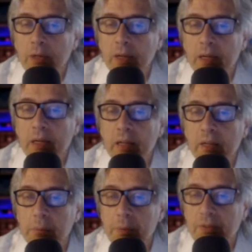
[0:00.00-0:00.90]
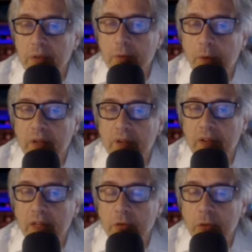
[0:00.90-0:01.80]
Il tempestivo
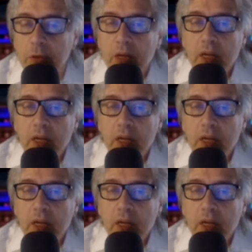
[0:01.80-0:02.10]
intervento